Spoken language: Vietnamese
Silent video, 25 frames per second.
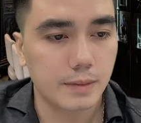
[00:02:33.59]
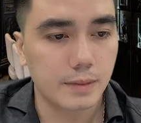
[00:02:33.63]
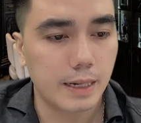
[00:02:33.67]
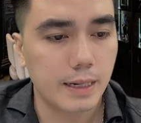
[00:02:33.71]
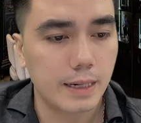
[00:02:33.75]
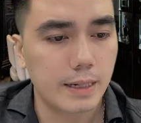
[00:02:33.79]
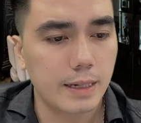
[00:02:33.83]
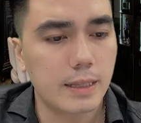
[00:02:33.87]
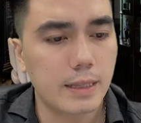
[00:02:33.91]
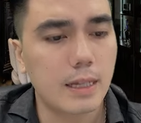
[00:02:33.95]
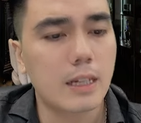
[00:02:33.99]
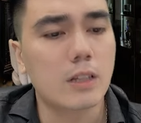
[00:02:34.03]

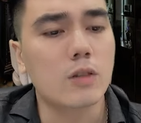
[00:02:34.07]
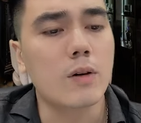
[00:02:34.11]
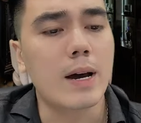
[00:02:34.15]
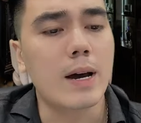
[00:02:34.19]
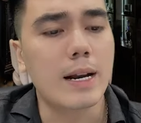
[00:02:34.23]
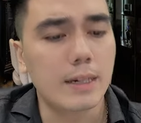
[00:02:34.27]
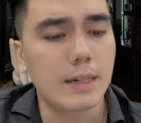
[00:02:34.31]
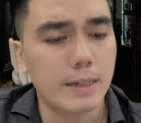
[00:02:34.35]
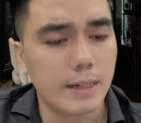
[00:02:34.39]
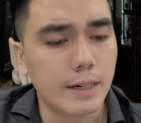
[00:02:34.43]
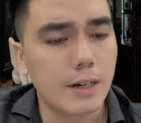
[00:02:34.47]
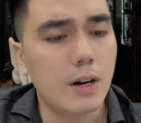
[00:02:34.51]
Đấy, cái thất
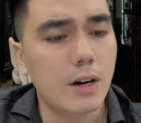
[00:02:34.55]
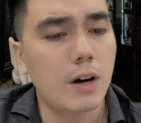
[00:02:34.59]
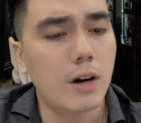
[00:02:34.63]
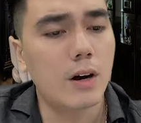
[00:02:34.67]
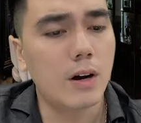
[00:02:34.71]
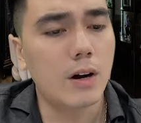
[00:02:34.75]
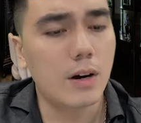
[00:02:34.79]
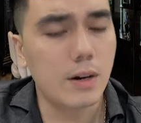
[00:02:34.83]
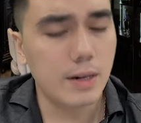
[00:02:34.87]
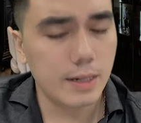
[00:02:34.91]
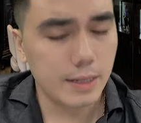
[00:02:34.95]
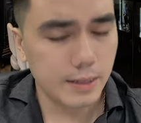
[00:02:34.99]
thoát là cái
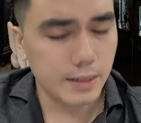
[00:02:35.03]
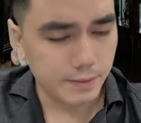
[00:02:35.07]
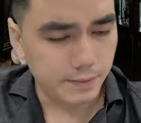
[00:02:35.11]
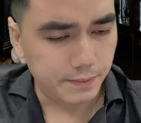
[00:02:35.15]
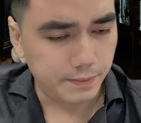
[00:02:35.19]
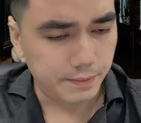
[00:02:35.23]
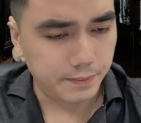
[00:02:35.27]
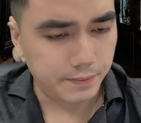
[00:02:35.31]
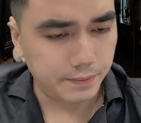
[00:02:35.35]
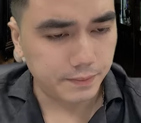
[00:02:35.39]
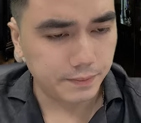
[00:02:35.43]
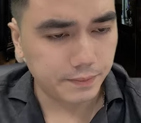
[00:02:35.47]
đó đấy.
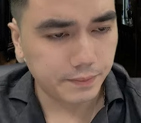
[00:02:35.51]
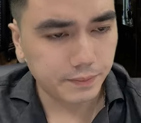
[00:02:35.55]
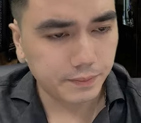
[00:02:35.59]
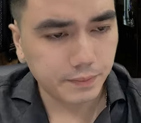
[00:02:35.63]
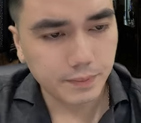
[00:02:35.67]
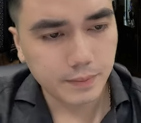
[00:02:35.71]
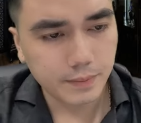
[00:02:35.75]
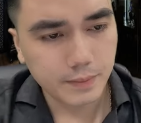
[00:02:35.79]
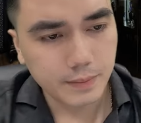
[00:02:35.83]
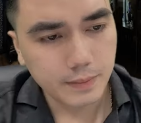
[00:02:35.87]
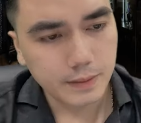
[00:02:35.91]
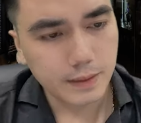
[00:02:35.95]

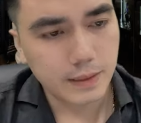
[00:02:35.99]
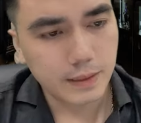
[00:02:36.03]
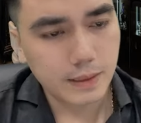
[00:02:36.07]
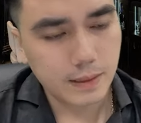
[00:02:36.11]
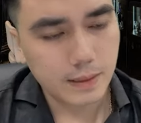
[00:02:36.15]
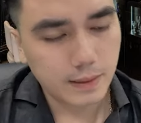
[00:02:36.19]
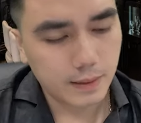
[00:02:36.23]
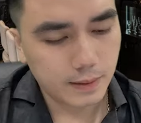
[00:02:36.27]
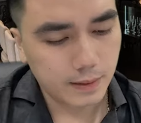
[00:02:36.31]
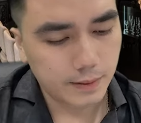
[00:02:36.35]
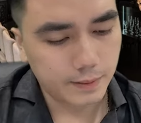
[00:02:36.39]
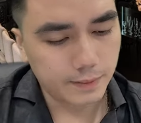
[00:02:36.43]

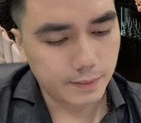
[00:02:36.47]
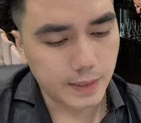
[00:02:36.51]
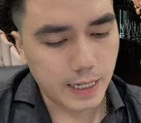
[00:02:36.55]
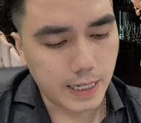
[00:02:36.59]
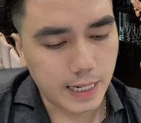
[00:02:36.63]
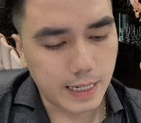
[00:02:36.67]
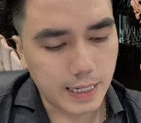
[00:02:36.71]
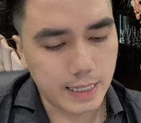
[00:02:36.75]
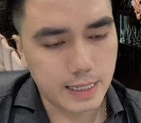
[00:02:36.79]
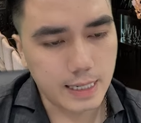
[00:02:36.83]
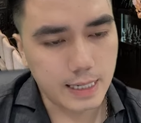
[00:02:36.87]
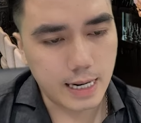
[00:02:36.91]
Ừ.
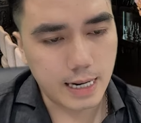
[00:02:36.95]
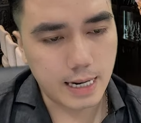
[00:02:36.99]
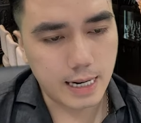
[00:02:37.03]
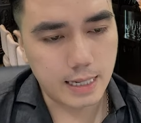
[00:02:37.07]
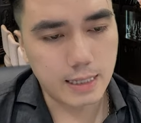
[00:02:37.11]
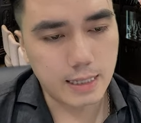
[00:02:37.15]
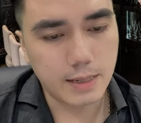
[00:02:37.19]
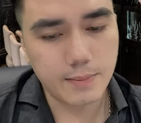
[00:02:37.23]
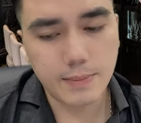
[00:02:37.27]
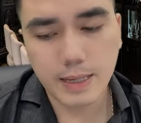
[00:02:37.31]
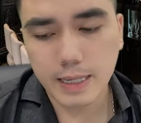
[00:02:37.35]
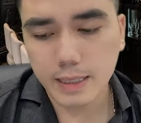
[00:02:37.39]
ăn trả
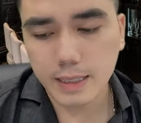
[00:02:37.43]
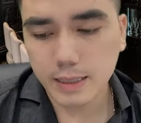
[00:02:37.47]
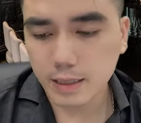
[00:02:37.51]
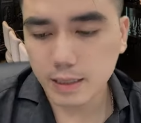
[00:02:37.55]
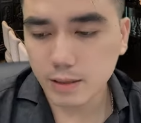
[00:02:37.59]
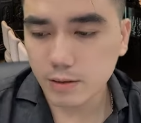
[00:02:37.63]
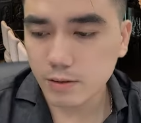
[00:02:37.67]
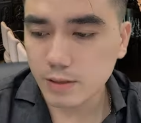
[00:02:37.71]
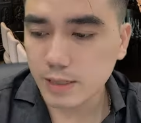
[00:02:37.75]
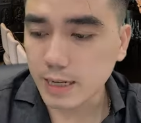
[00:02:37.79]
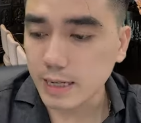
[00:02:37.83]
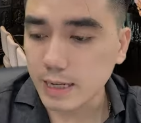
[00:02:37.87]
dám ăn
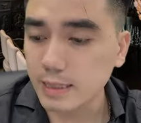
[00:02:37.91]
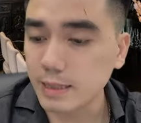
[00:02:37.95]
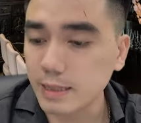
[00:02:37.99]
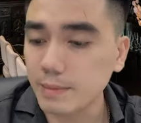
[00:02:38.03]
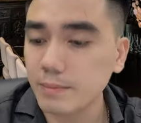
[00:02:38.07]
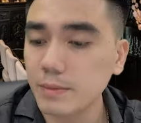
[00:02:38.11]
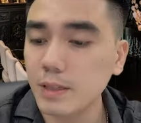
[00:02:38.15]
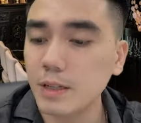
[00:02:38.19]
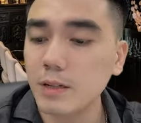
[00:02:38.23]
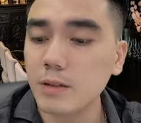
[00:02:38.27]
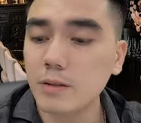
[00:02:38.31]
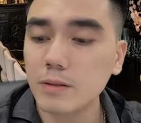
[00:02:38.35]
tiêu trả dám
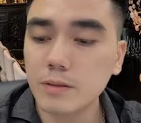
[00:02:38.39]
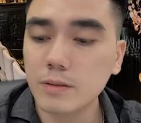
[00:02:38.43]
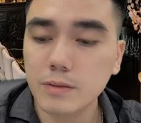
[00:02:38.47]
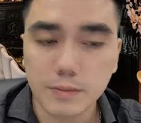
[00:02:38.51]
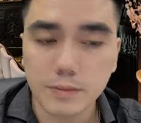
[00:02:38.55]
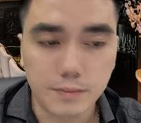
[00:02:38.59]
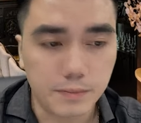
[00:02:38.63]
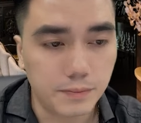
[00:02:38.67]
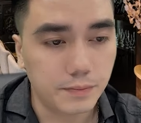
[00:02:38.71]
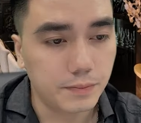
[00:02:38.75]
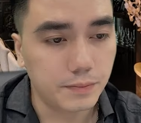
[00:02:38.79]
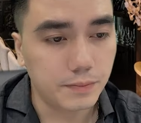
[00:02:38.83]
tiêu
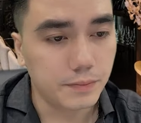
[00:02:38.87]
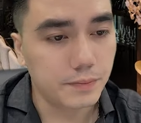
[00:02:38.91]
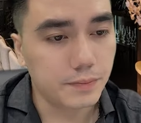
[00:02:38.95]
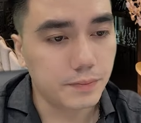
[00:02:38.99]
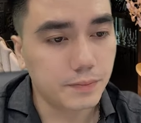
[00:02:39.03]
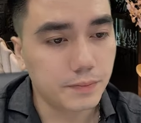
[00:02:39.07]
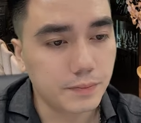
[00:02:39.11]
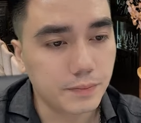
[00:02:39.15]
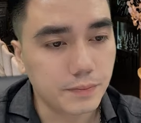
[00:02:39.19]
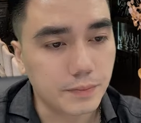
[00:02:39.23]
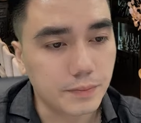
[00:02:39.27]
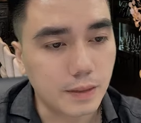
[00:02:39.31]
ừ.
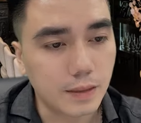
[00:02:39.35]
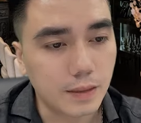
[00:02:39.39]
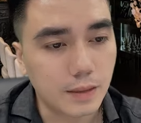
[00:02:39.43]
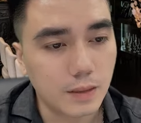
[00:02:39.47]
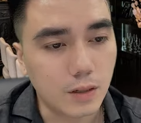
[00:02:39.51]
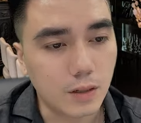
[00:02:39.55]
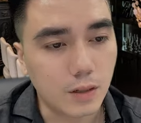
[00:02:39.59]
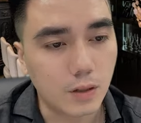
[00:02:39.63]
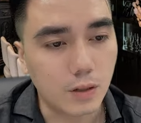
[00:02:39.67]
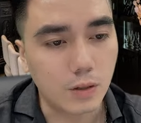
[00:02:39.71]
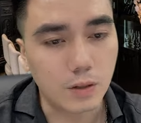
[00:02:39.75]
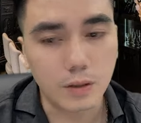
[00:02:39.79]

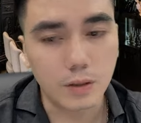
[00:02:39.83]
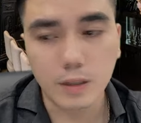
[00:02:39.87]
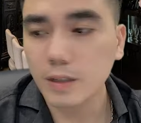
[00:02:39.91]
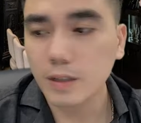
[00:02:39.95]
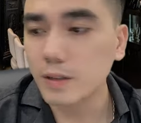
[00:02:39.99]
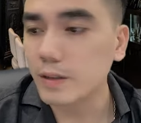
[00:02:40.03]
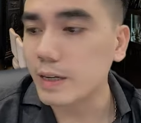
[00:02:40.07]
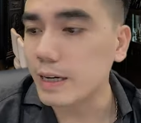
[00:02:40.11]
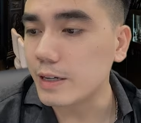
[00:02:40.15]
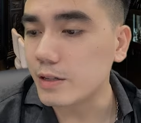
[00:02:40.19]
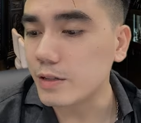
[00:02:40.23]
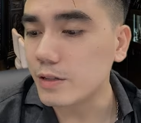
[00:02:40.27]
khổ ấy
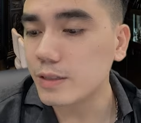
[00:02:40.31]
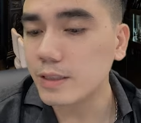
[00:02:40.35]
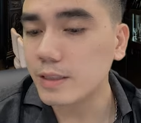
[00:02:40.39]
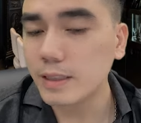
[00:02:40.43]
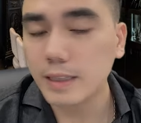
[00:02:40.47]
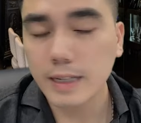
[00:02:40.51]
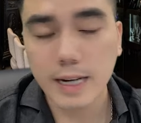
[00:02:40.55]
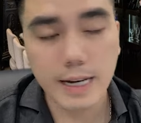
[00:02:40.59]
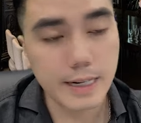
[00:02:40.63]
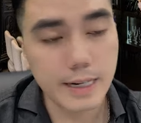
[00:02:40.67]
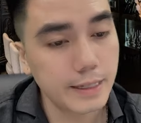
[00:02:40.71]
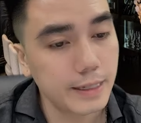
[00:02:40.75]
để cho người
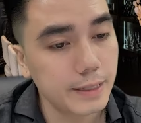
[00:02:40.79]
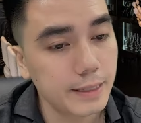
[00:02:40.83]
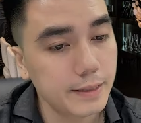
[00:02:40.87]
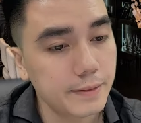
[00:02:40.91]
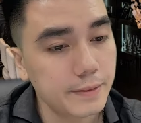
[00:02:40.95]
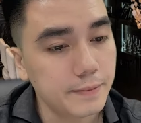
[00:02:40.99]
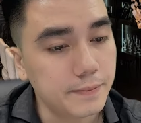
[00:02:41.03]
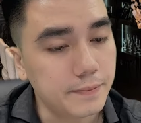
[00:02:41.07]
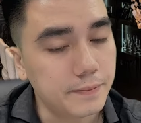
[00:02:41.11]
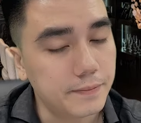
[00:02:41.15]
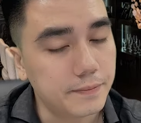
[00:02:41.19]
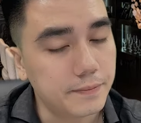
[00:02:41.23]
ăn hết
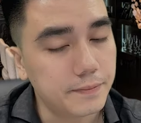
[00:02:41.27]
ừ.